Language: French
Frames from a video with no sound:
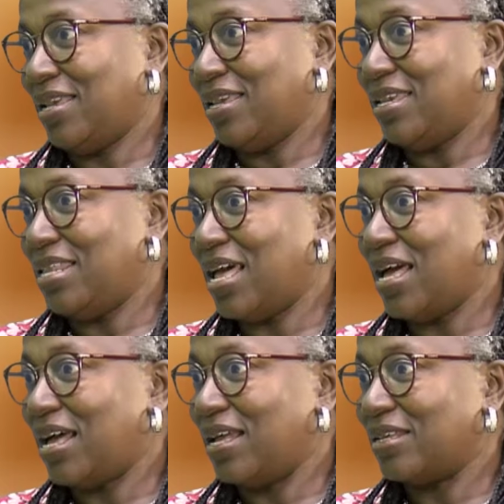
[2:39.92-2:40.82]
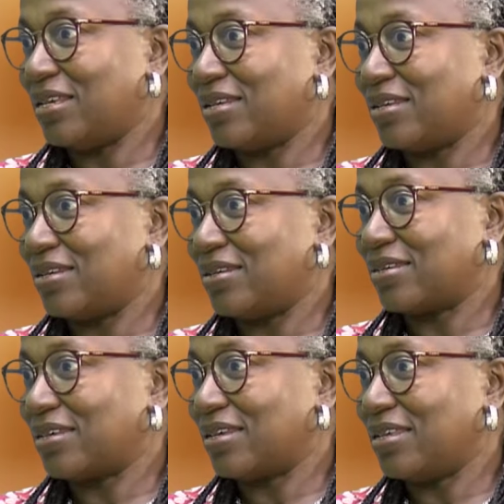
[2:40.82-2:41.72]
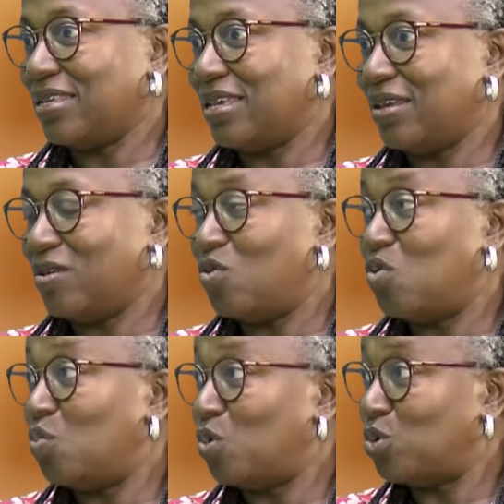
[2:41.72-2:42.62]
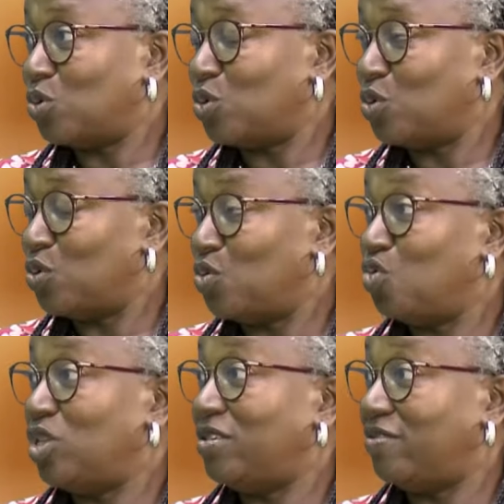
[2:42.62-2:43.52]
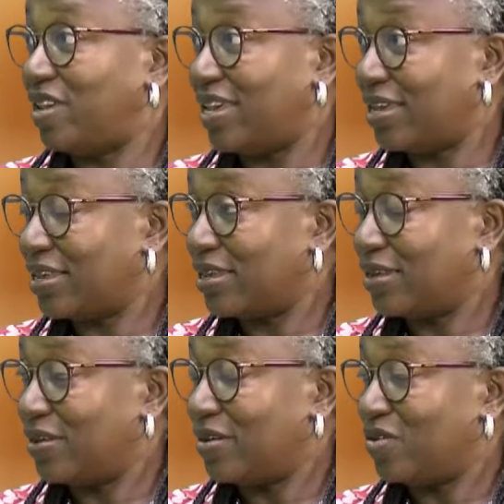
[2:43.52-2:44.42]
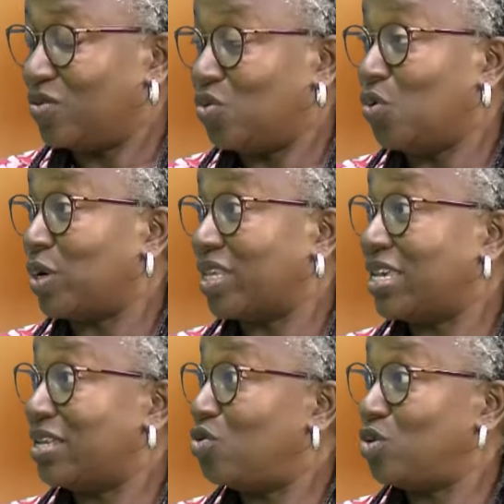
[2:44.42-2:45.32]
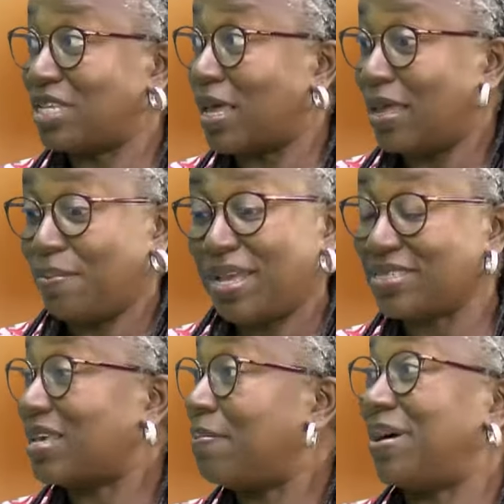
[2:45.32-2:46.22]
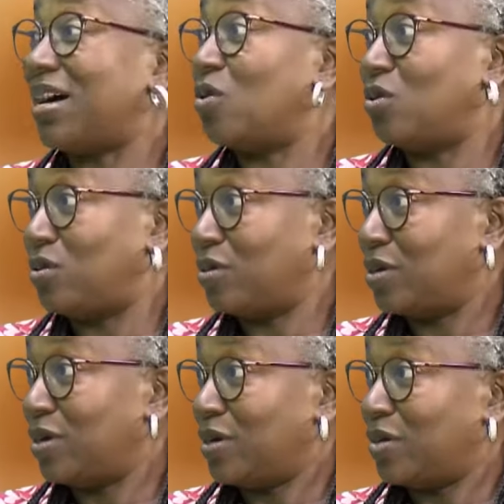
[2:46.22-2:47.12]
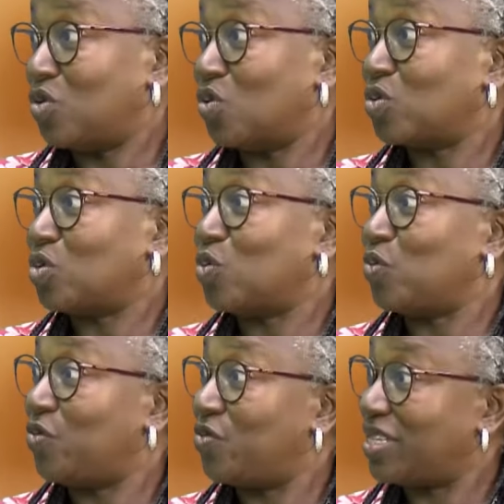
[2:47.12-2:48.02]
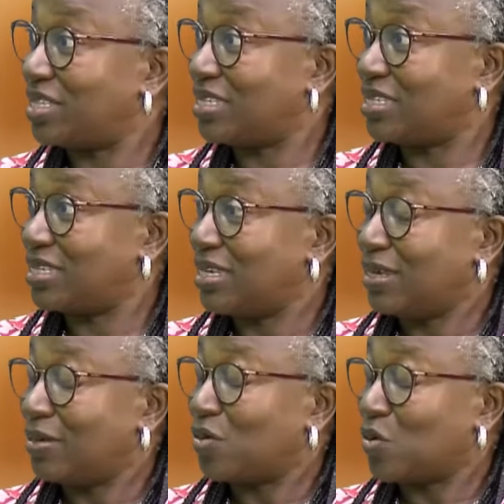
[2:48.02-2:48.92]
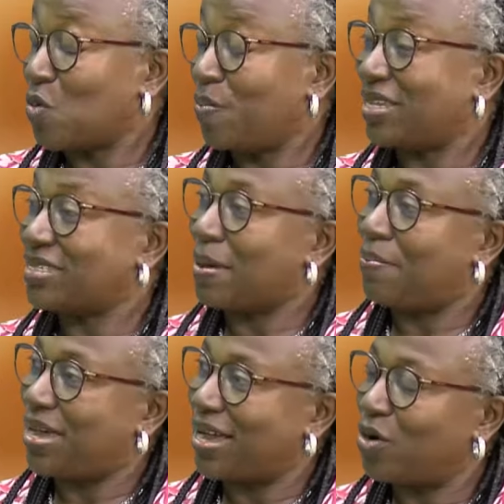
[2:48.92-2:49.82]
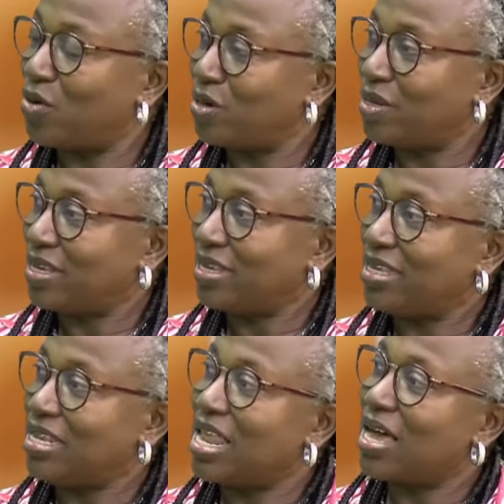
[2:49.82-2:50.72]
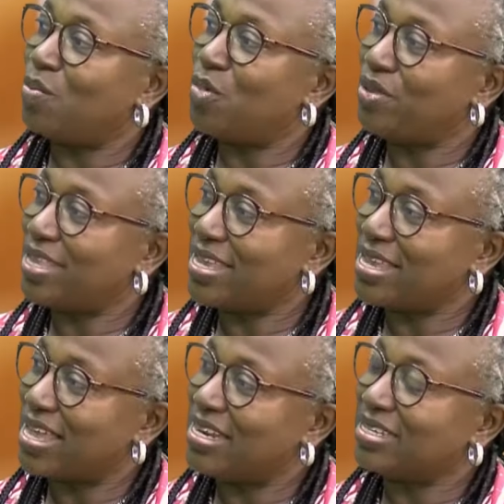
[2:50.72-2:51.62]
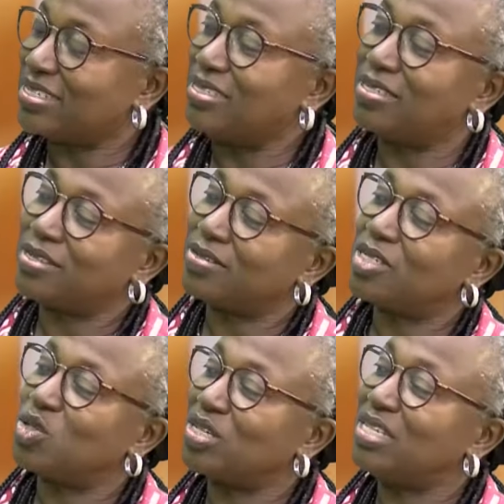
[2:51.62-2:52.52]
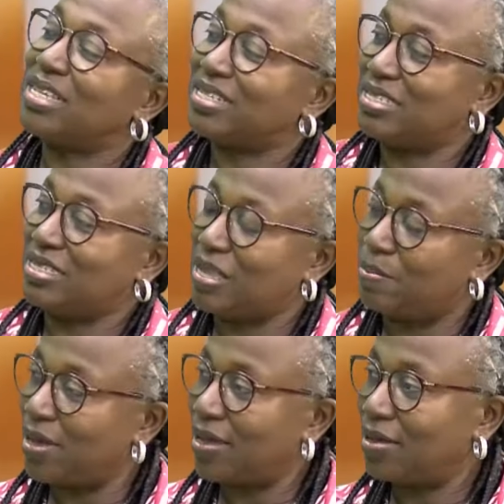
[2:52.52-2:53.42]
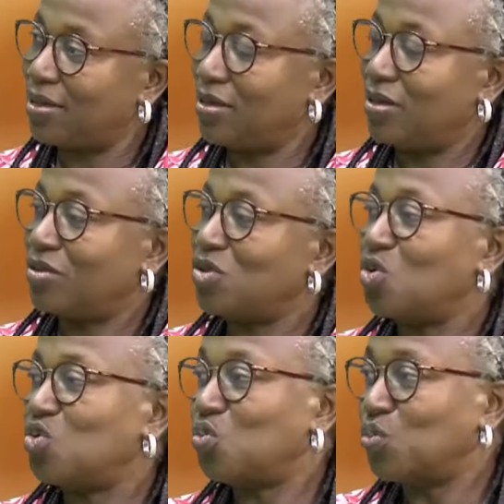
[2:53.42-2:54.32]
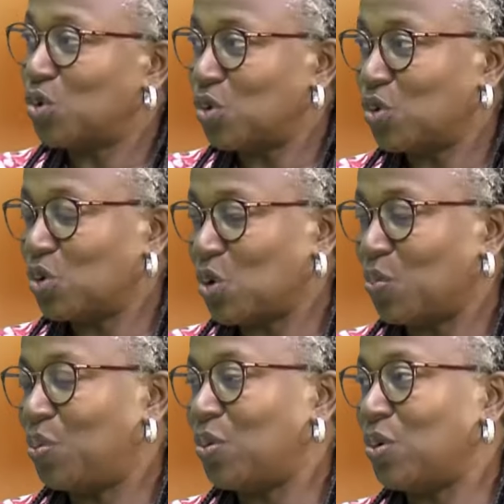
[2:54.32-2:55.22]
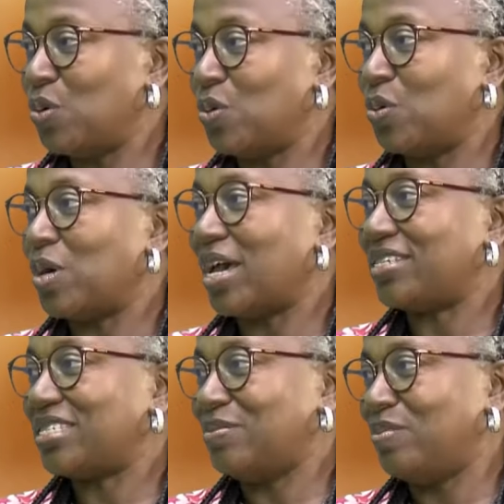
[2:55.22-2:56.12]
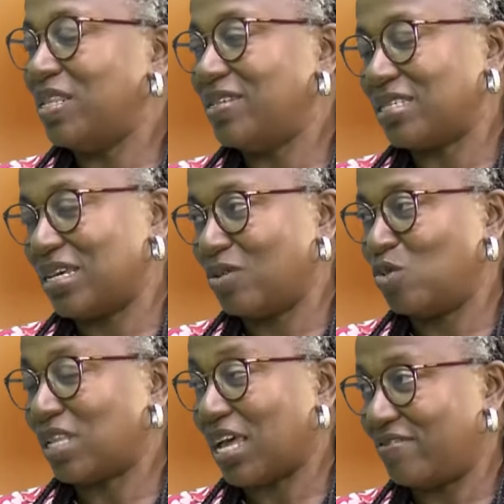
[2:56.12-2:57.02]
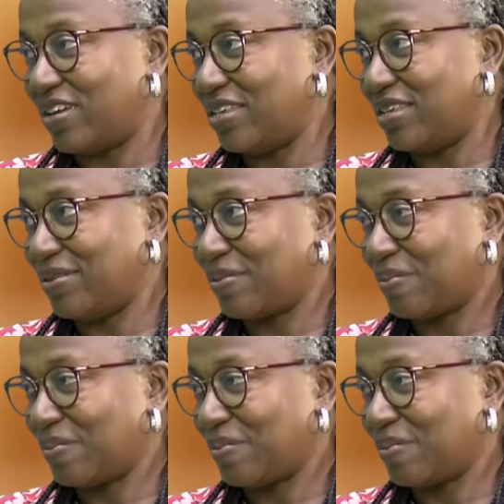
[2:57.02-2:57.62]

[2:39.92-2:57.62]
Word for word: Il a créé le monde, l'univers, de rien, de sa, par sa parole. Donc le fait que par sa parole, il a amené à l'existence ce qui n'existait pas. Dans nos mots, on peut euh, assimiler ça au travail. Hmm.